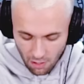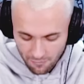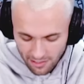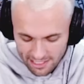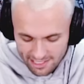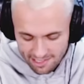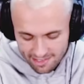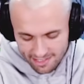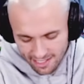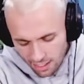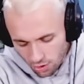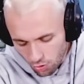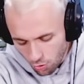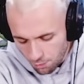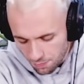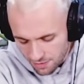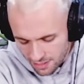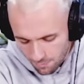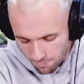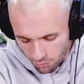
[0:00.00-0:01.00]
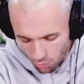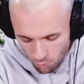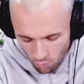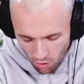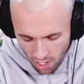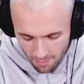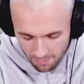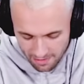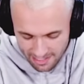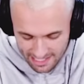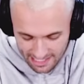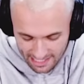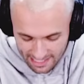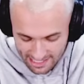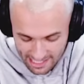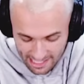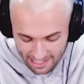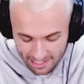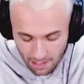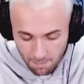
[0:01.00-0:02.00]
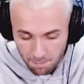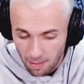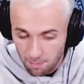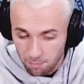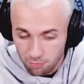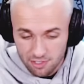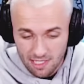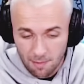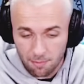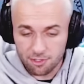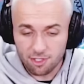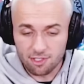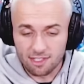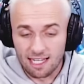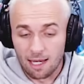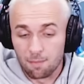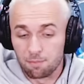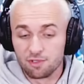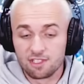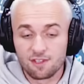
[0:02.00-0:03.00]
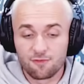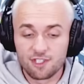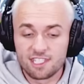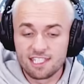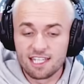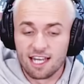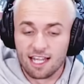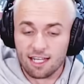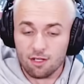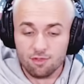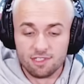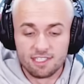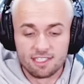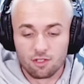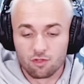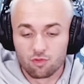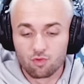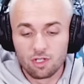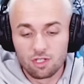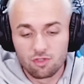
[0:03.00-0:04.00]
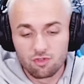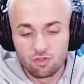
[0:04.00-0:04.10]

En fait, c'est très compliqué pour moi, mais c'est l'étape la plus importante et la plus difficile, hein, ils le disent dans tous les